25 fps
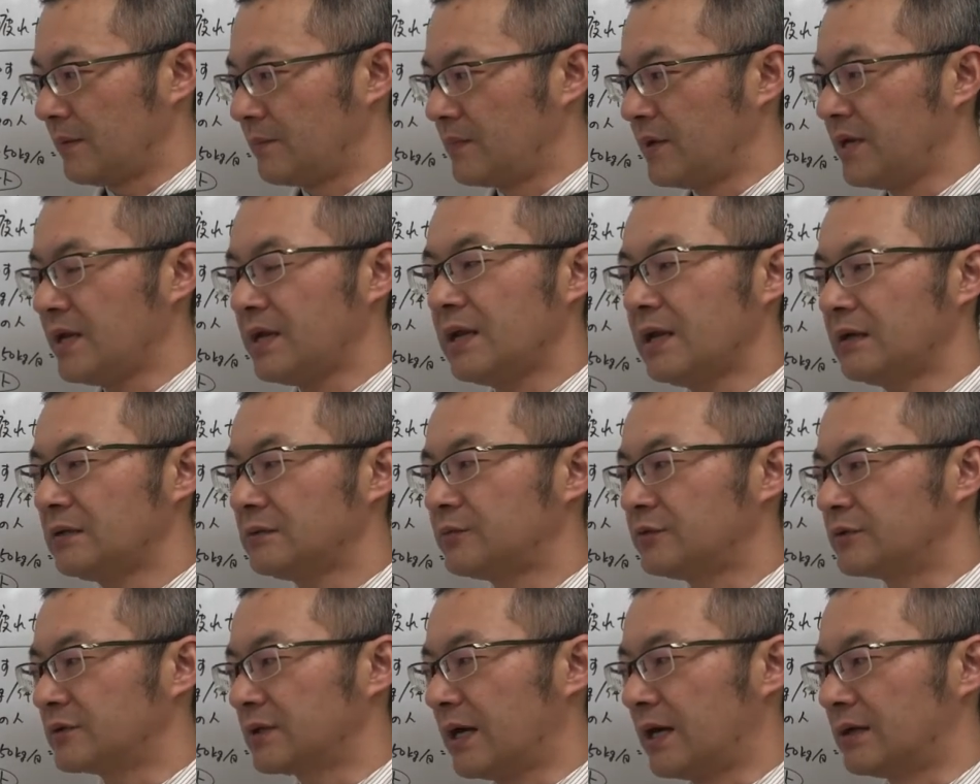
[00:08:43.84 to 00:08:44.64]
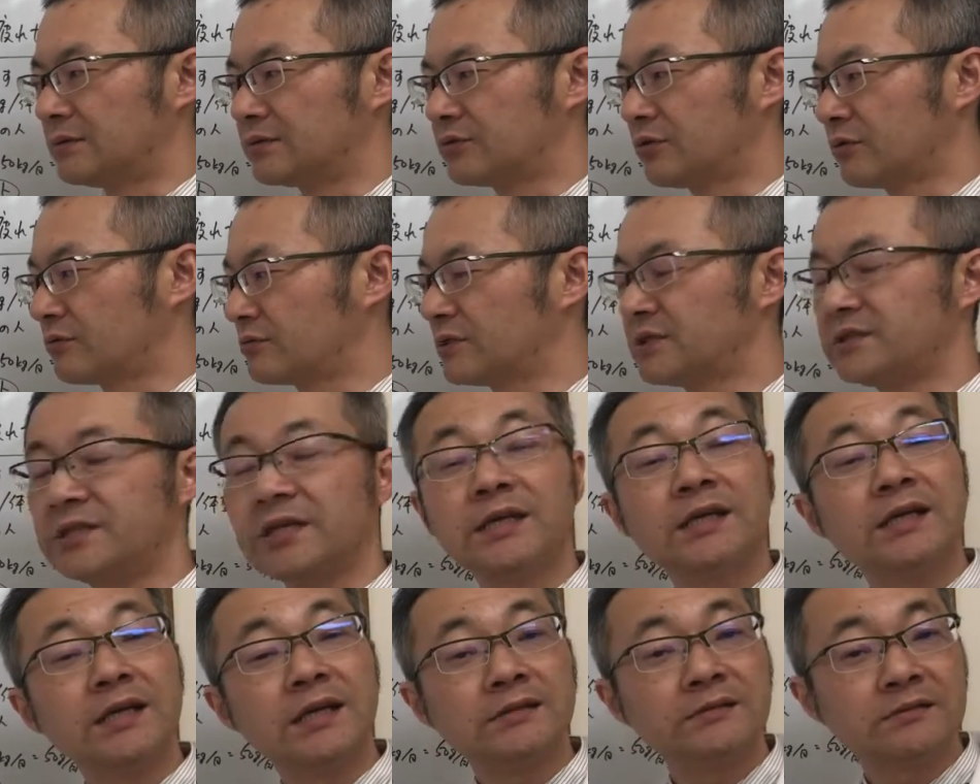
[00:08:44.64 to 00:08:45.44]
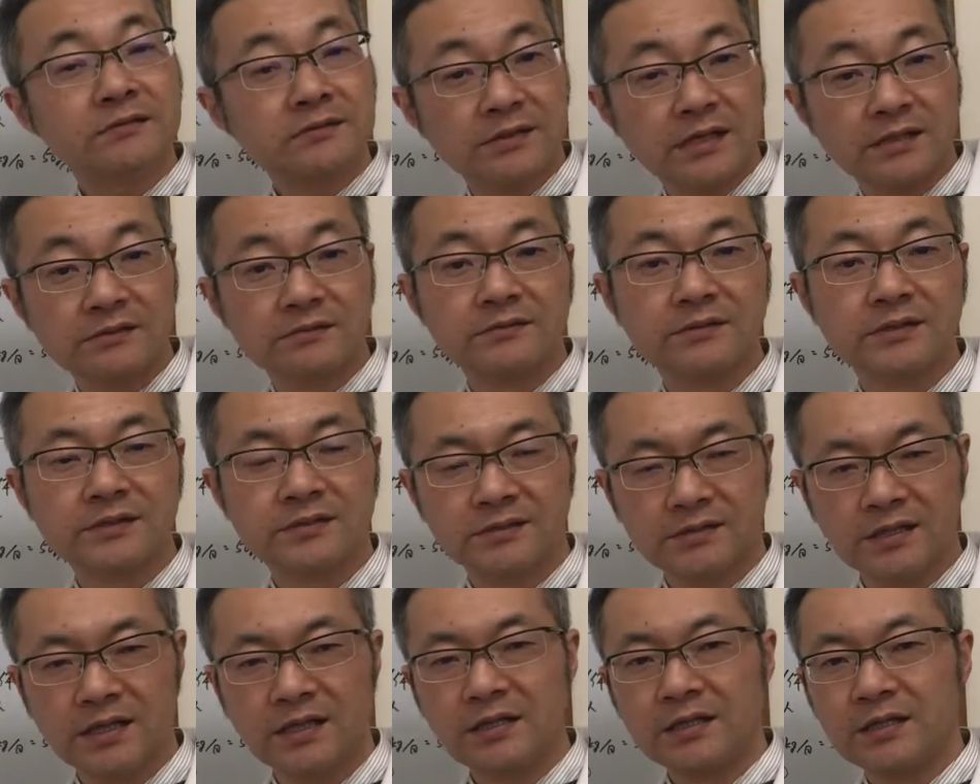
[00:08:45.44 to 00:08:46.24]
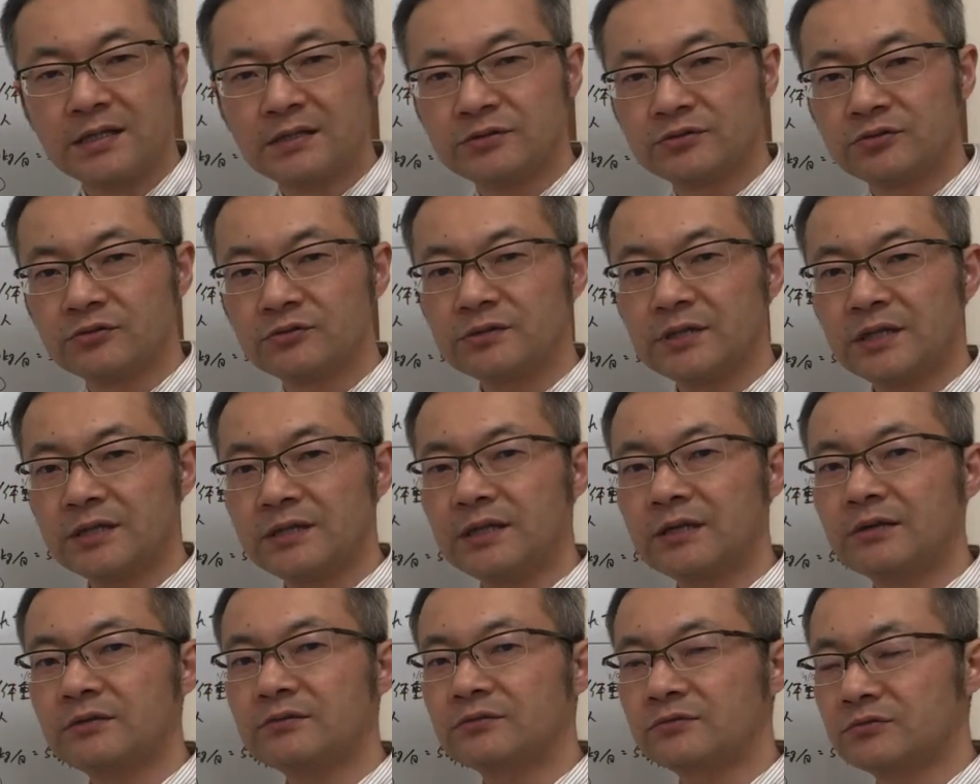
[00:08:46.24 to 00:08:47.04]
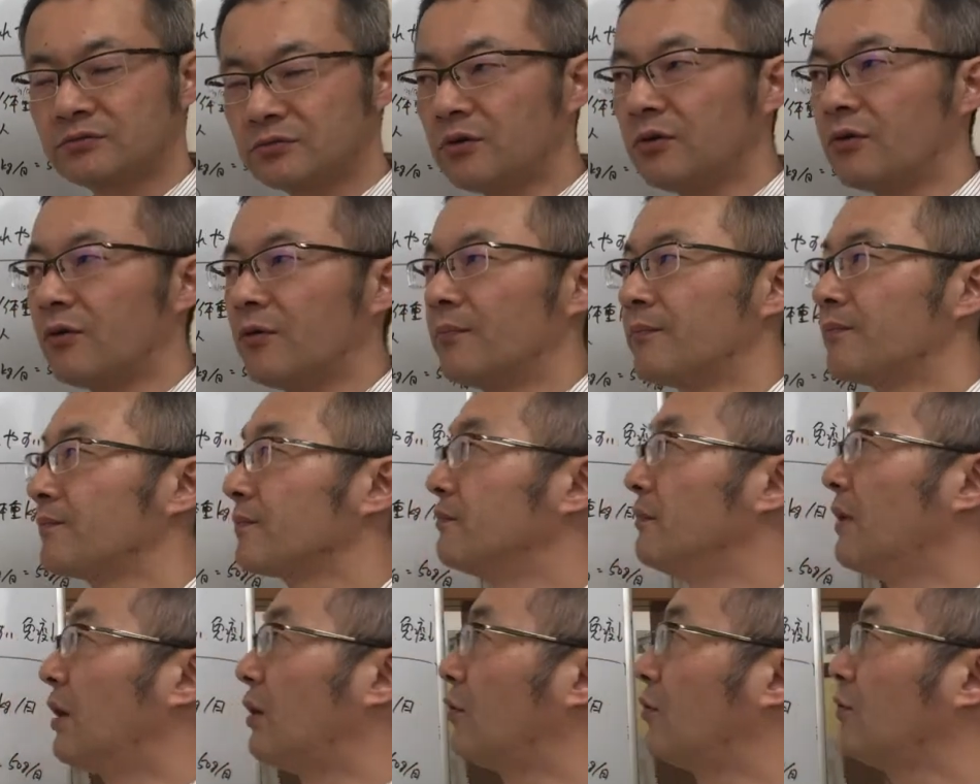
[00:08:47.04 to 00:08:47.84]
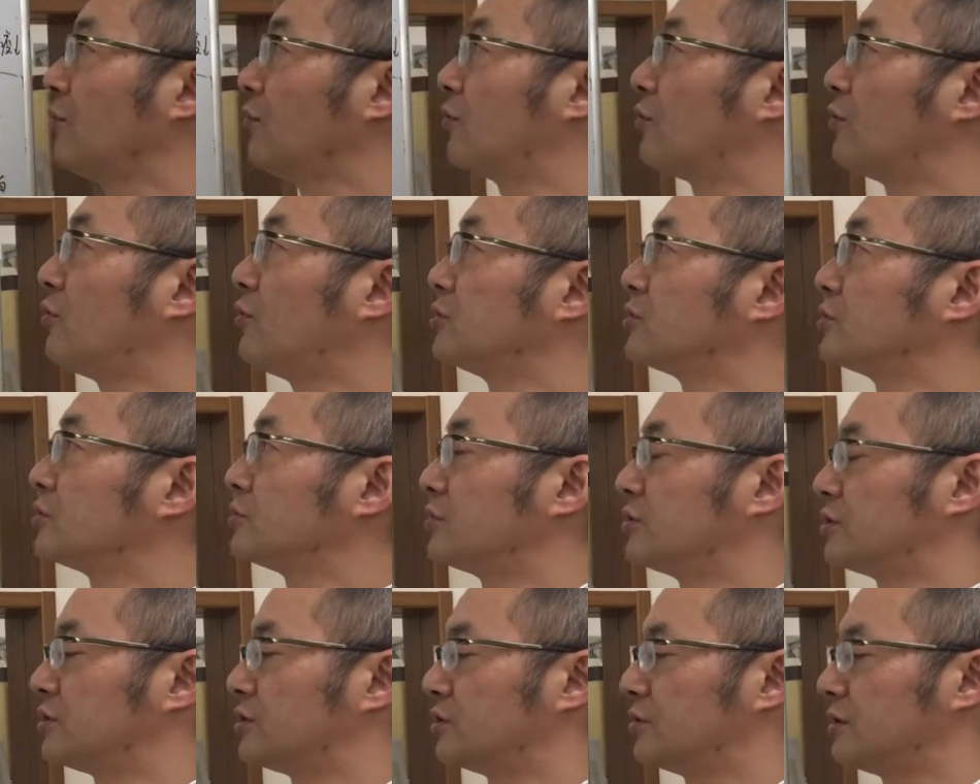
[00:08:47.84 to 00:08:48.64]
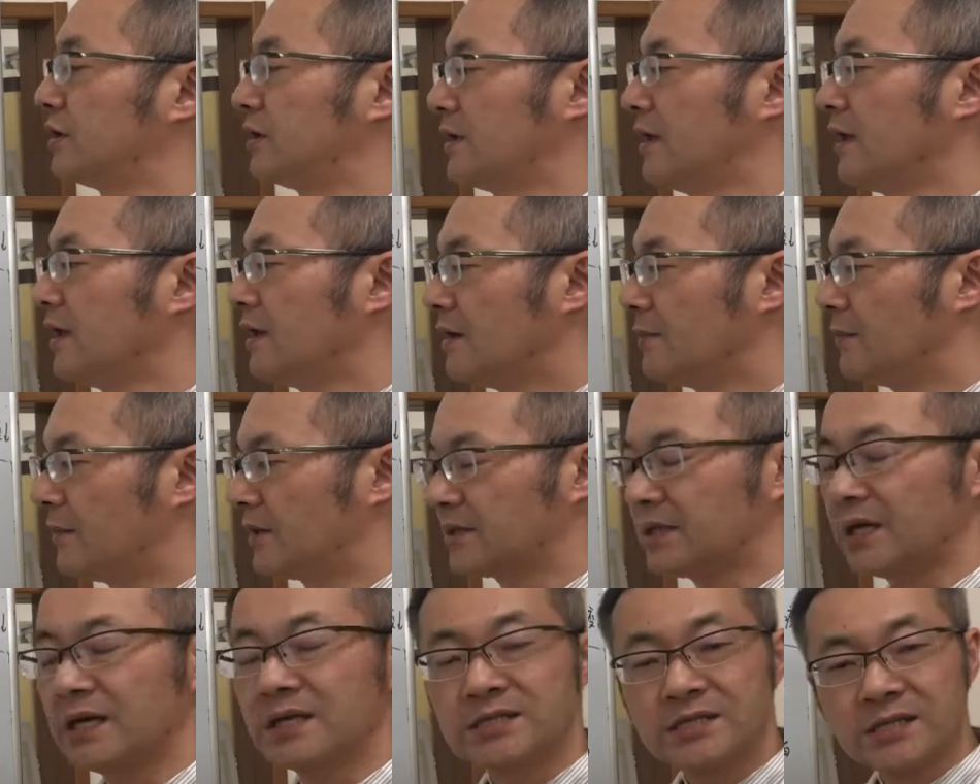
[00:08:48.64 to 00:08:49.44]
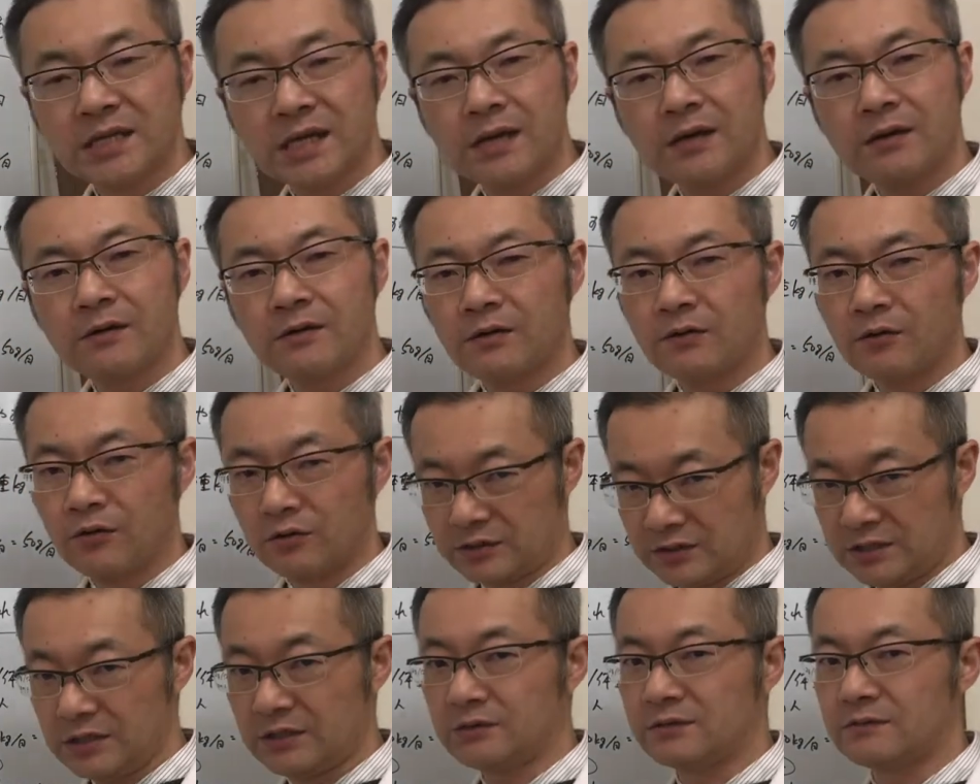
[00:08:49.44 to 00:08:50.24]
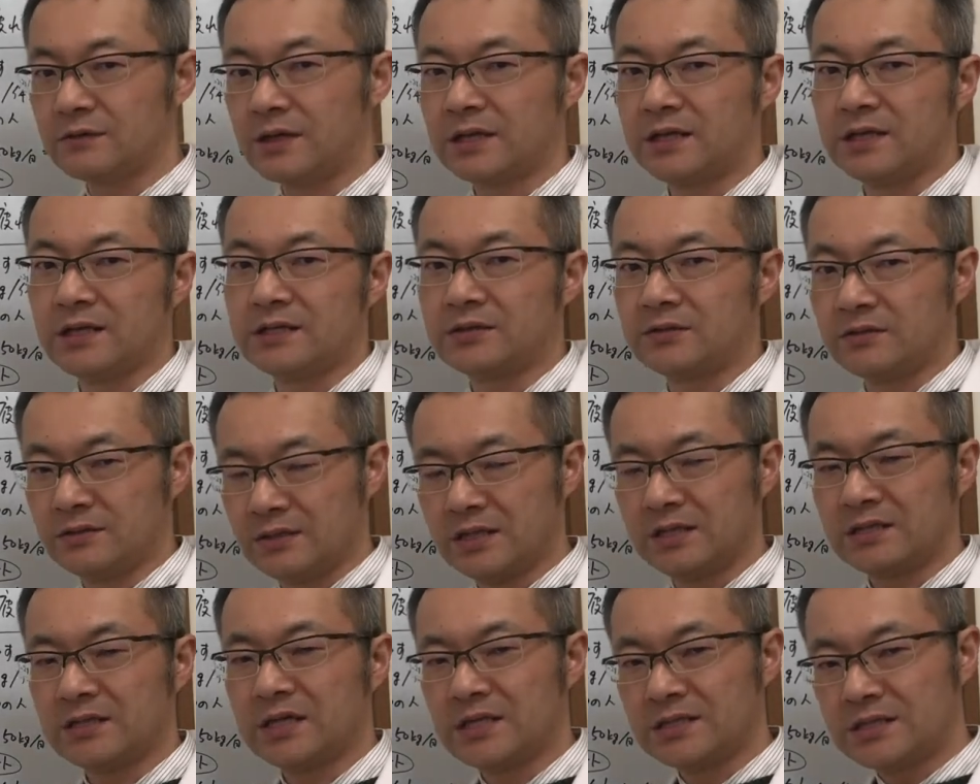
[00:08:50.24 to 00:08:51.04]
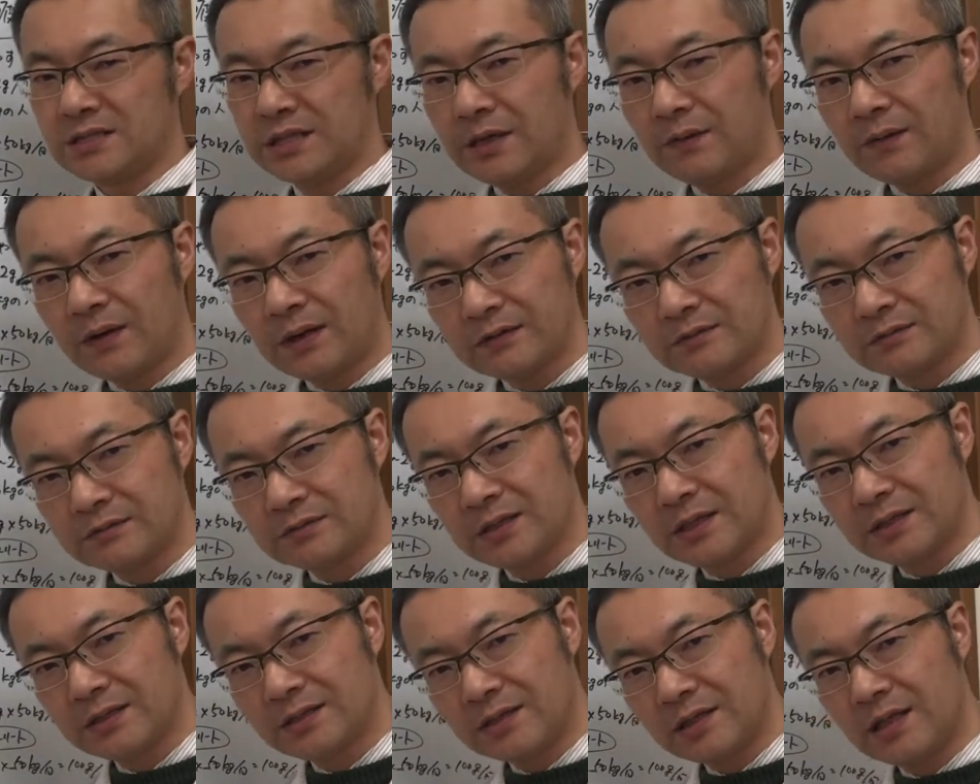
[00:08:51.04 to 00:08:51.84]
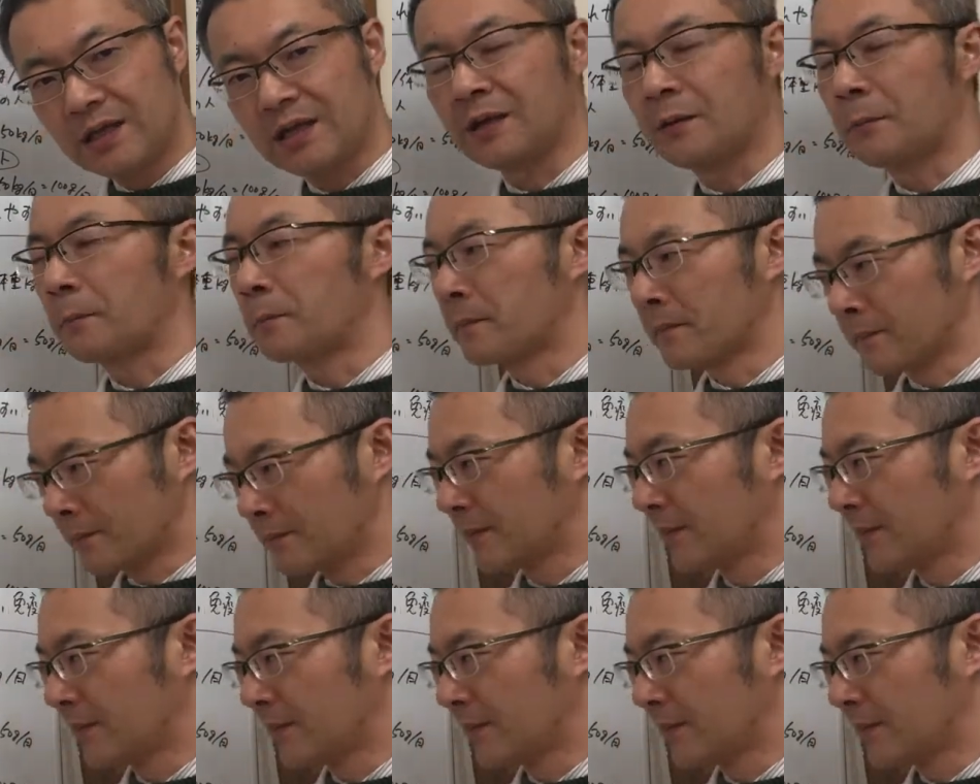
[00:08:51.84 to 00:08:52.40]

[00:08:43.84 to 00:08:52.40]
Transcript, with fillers: ミネラル分が不足してきやすくなるんですねそうなってくると、まあ、ここの酵素と一緒でね、まあ、代謝が追ってくるわけですよね代謝が悪くなって、